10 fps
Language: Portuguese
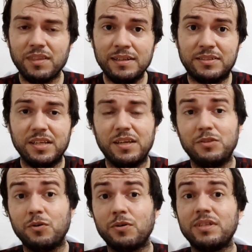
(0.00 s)

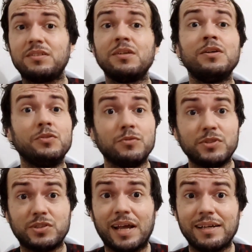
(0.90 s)
seguidores no
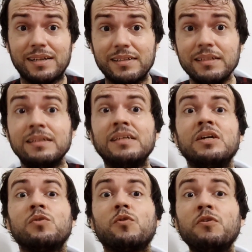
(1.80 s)
Instagram
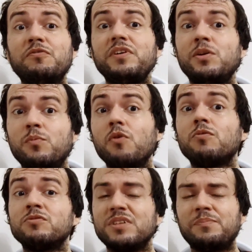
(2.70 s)
confirmou
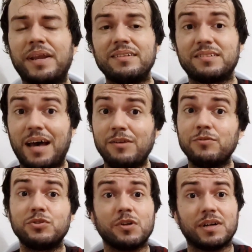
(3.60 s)
com os empresários
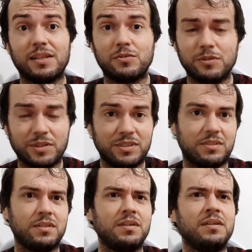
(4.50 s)
dos jogadores.